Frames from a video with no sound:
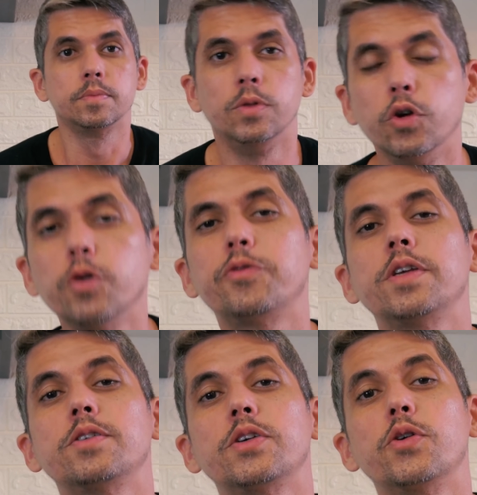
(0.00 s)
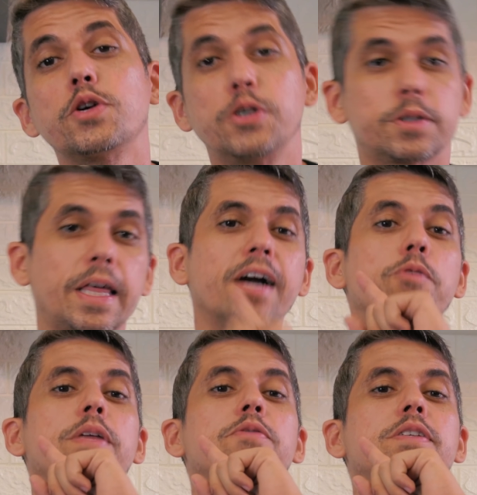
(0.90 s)
No vídeo de hoje eu trago
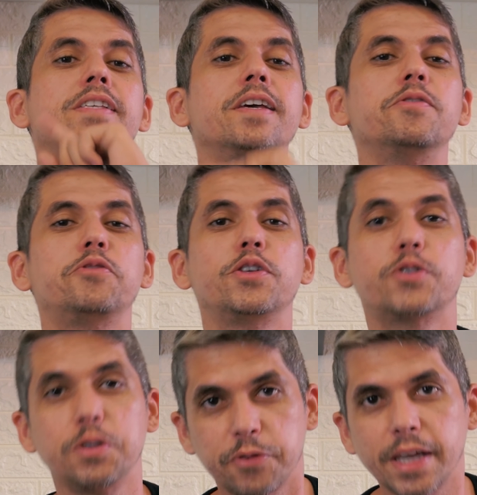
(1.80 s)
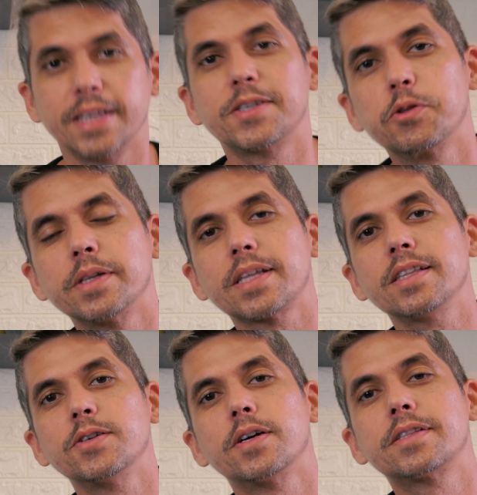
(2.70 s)
para você um vídeo diferente do
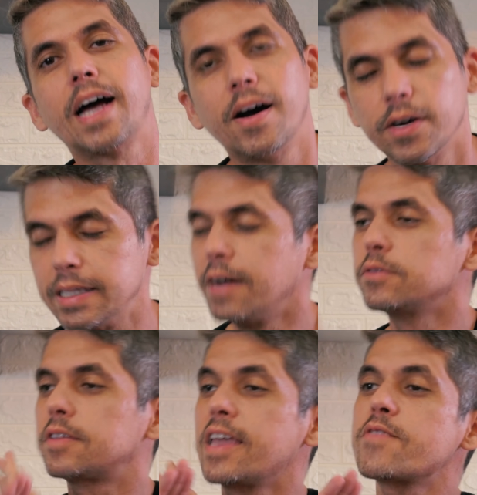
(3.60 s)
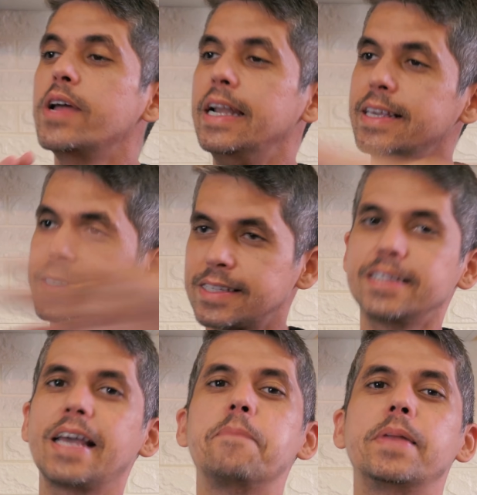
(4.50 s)
anterior, tá? Ó, não tem uma lista
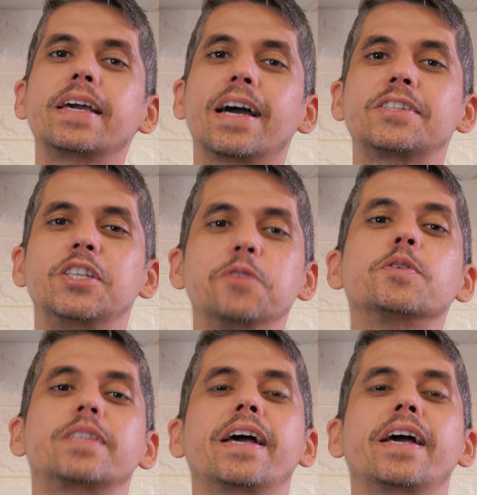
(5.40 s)
de aplicativos